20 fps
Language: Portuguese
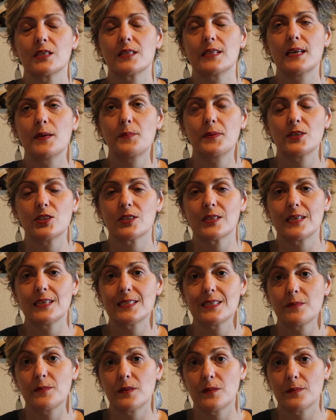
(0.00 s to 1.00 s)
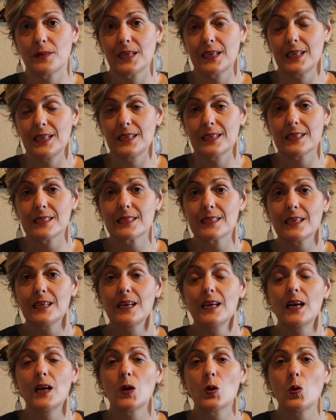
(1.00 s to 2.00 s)
repente estar tá recebendo uma criança
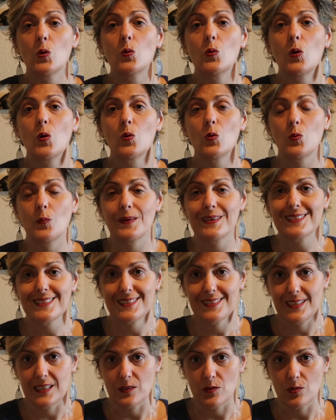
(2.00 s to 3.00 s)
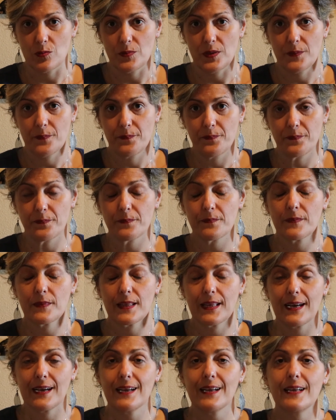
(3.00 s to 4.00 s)
com alguma síndrome,
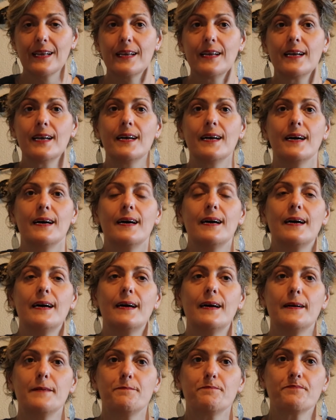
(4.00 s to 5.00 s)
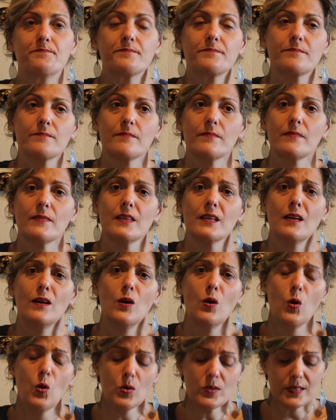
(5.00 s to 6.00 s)
tá? Ah,
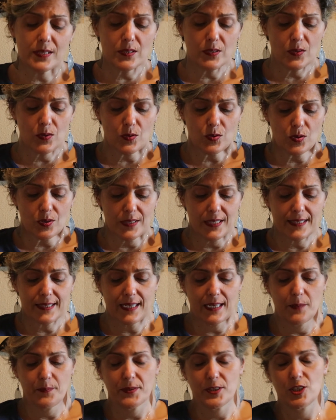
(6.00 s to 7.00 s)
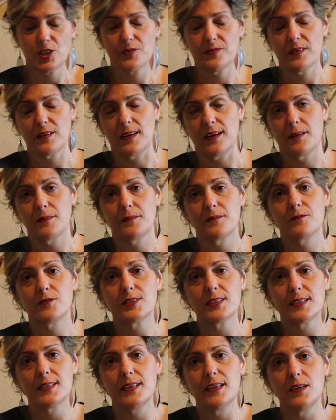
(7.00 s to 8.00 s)
Outro, outro detalhe para a gente falar.
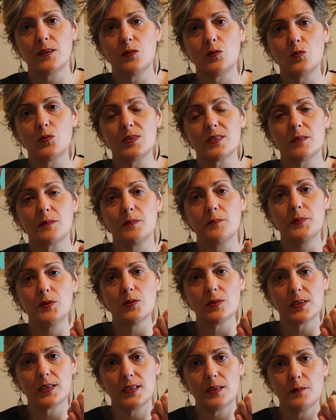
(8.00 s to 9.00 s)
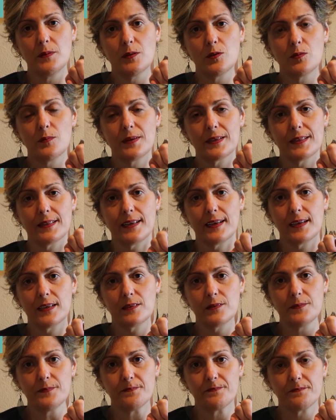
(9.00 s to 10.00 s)
Você tem o exame bioquímico
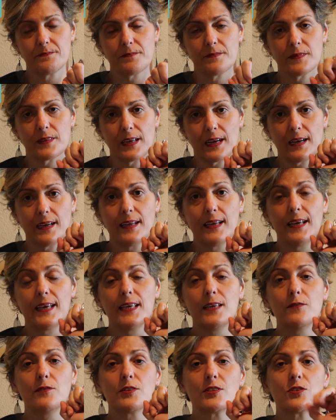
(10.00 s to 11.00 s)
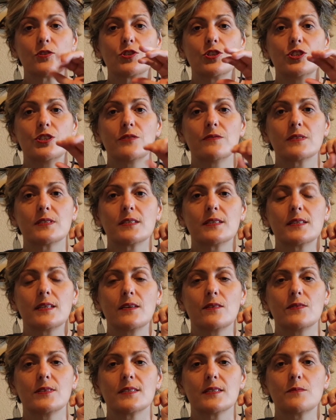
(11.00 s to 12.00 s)
materno, tá? E você hoje em dia você
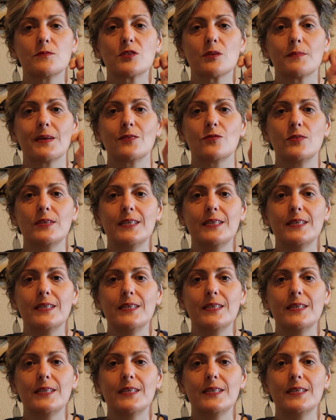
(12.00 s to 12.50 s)
tem o um exame chamado